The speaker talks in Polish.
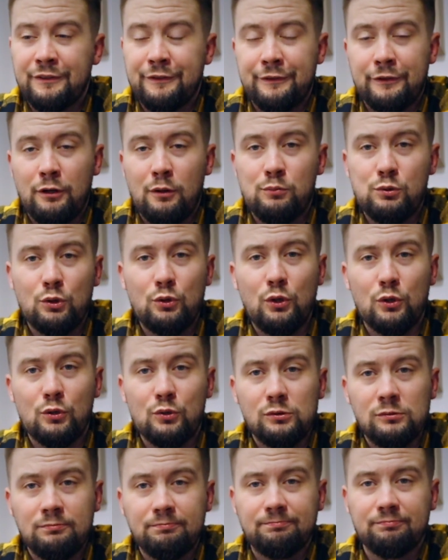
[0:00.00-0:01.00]
y, o
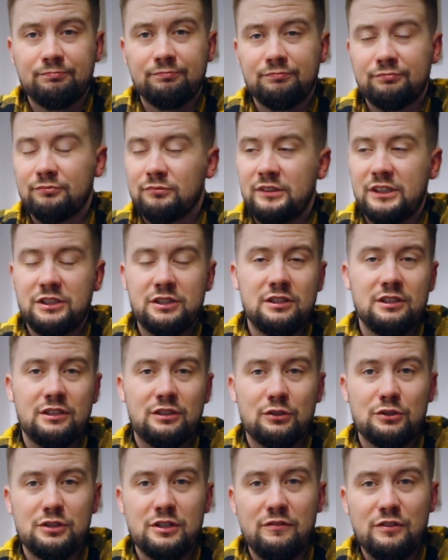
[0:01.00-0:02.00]
Brudogu. Mm, jeśli
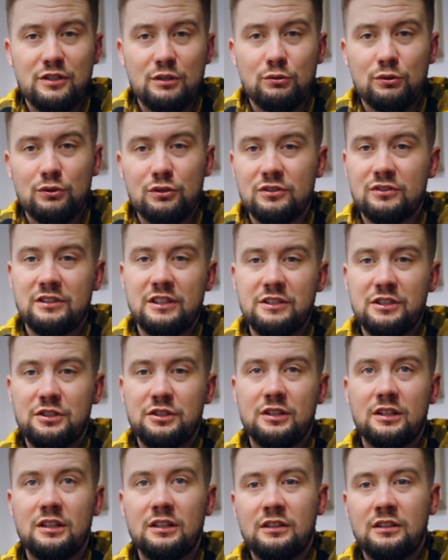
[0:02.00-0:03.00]
ktoś nie widział, no to
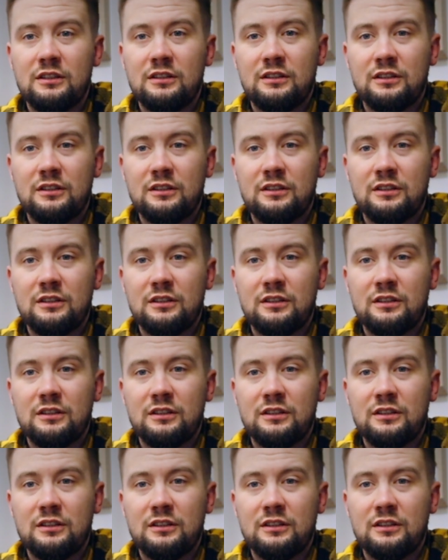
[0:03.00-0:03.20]
znajdziecie